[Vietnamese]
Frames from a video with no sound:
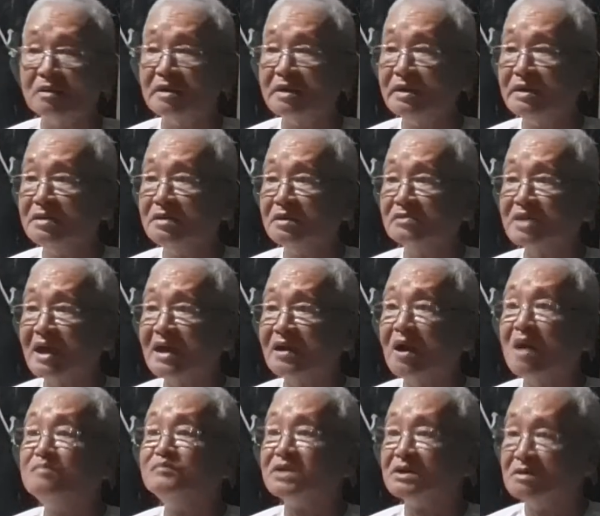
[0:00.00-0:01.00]
người người ta
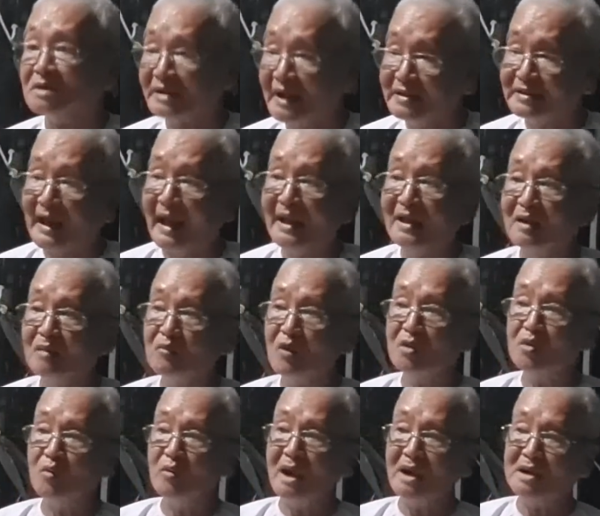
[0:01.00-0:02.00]
cơm thừa canh cặn không
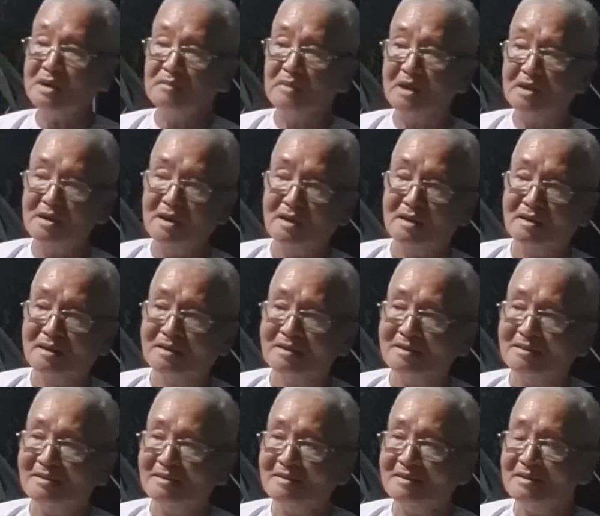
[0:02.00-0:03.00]
có đủ ăn nữa mà
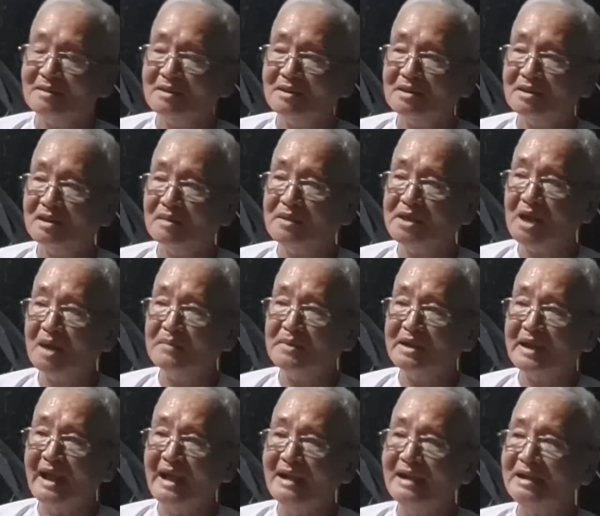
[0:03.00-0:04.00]
rồi bây giờ
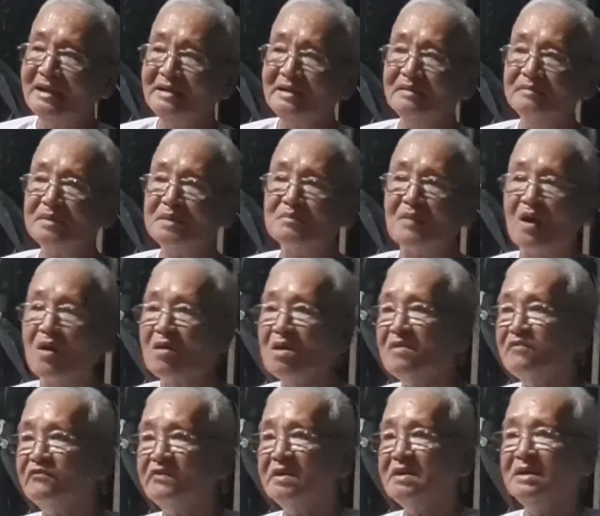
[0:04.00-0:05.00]
mình ăn cái rồi mình
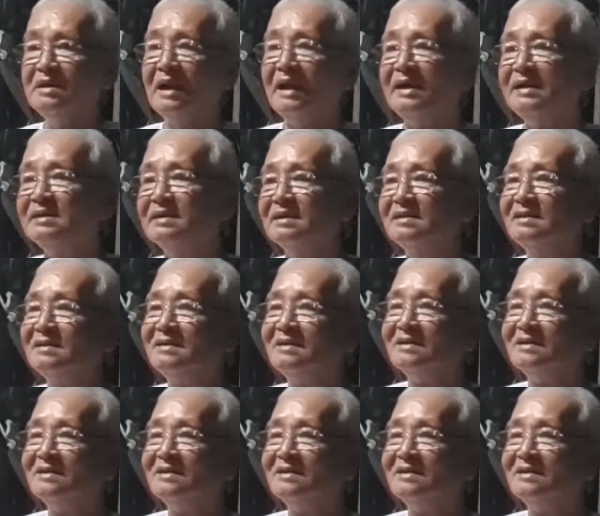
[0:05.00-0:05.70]
bỏ phí ăn vậy.